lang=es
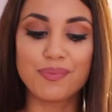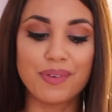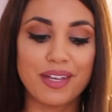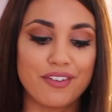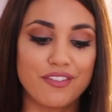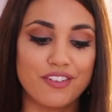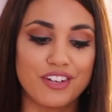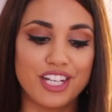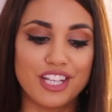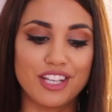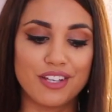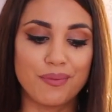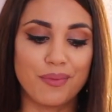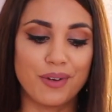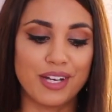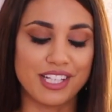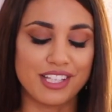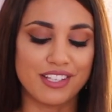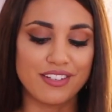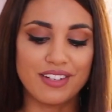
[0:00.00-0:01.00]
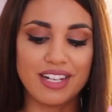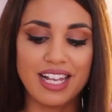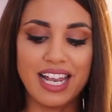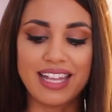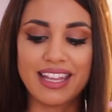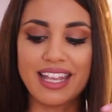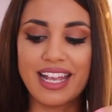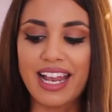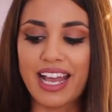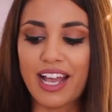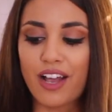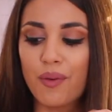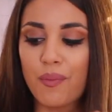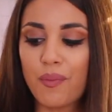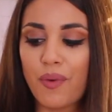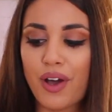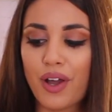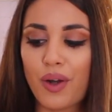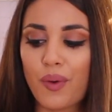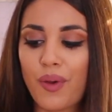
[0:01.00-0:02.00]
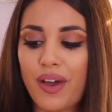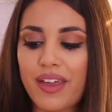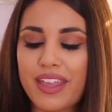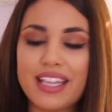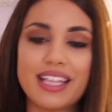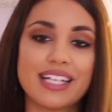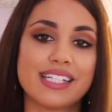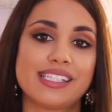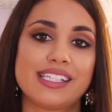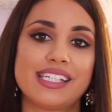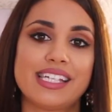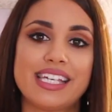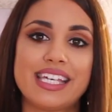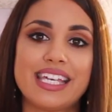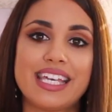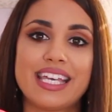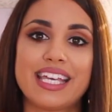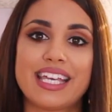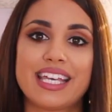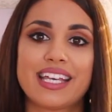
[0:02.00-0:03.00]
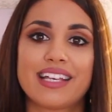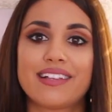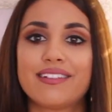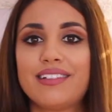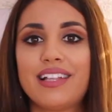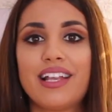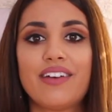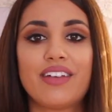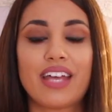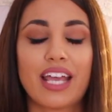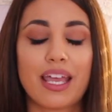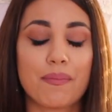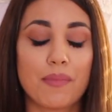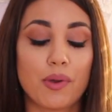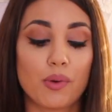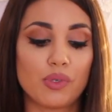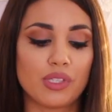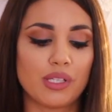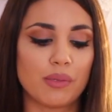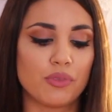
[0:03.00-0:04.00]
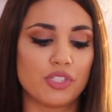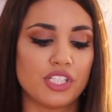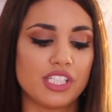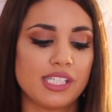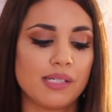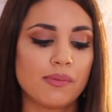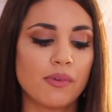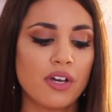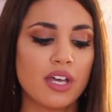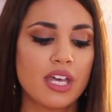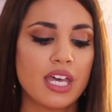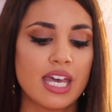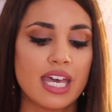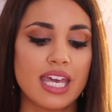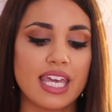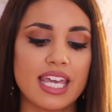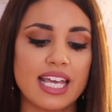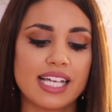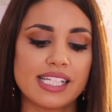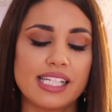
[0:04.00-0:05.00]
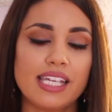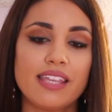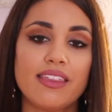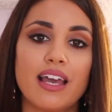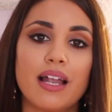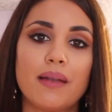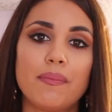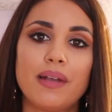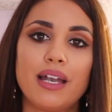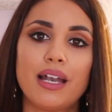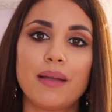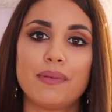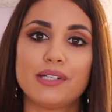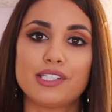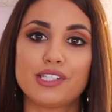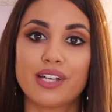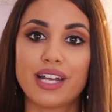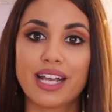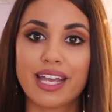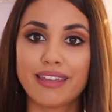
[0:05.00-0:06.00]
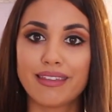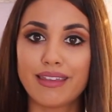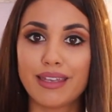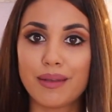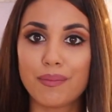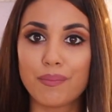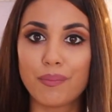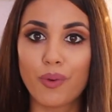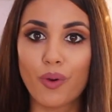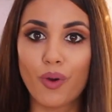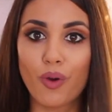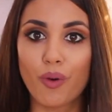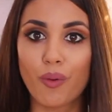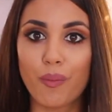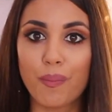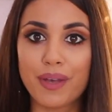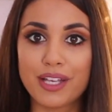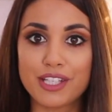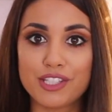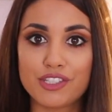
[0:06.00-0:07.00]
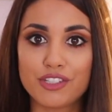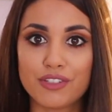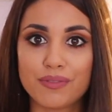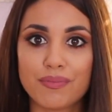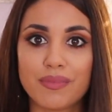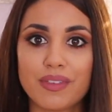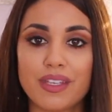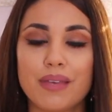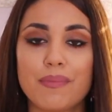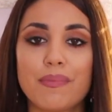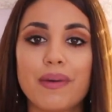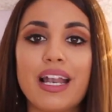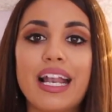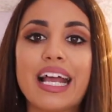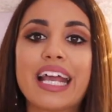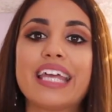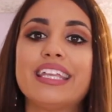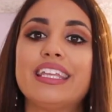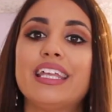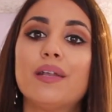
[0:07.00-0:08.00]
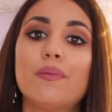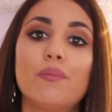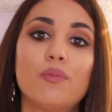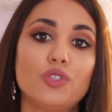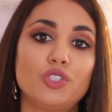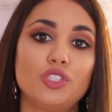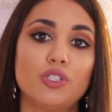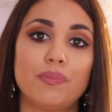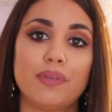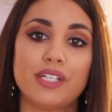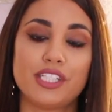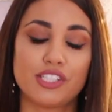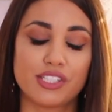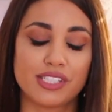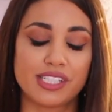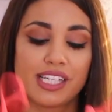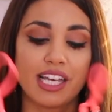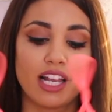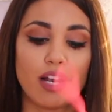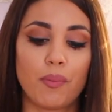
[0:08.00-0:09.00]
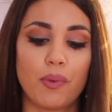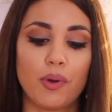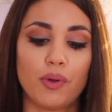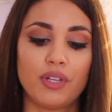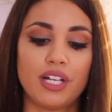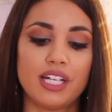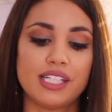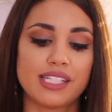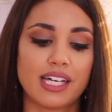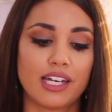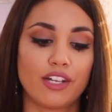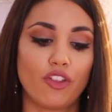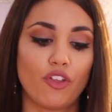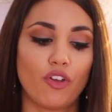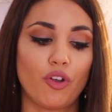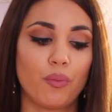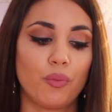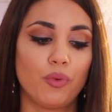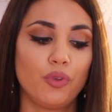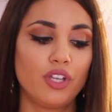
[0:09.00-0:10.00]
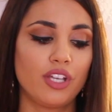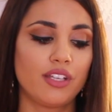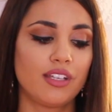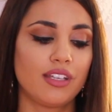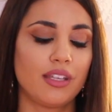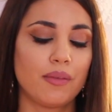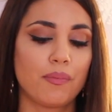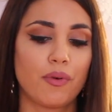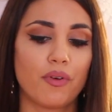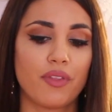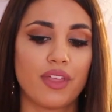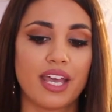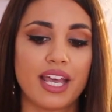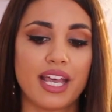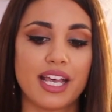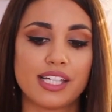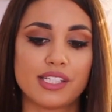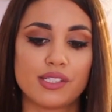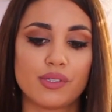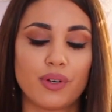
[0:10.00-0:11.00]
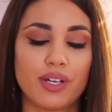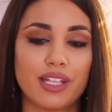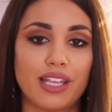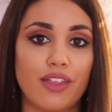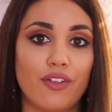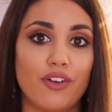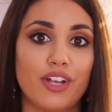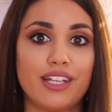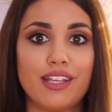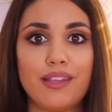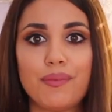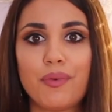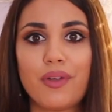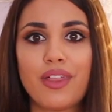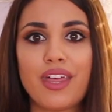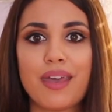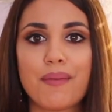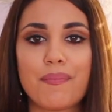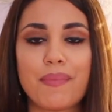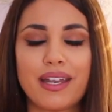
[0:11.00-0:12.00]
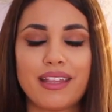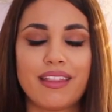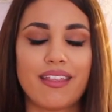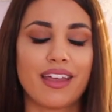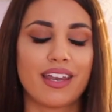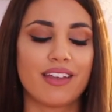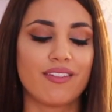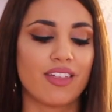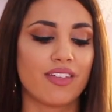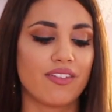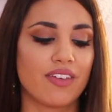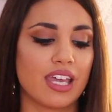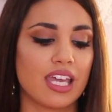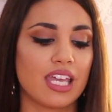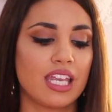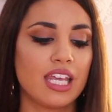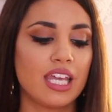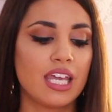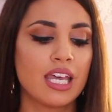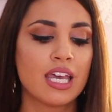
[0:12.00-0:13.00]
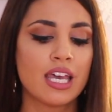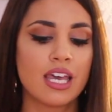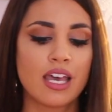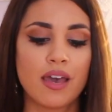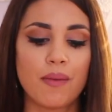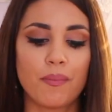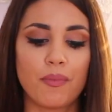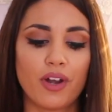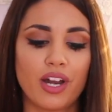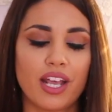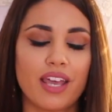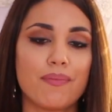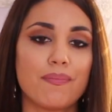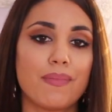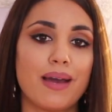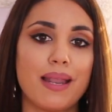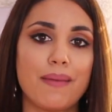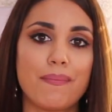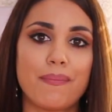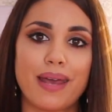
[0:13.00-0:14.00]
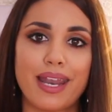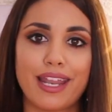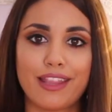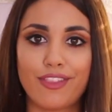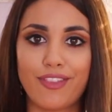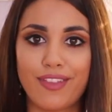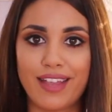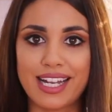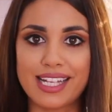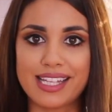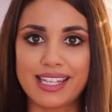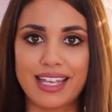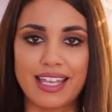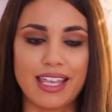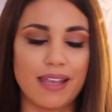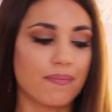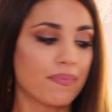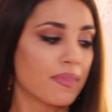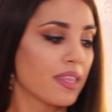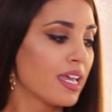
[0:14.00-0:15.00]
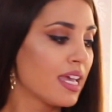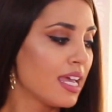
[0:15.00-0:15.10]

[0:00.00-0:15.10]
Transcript: Súper bonito puesto. La tela es como arrugadita así la verdad que me gusta muchísimo. Y es ideal para las personas que tienen poco pecho y para las que tienen mucho pecho. Así que lo puede utilizar todo el mundo, este tipo de sujetador, este tipo de parte de arriba de bikini. Porque vale para toda la tallas.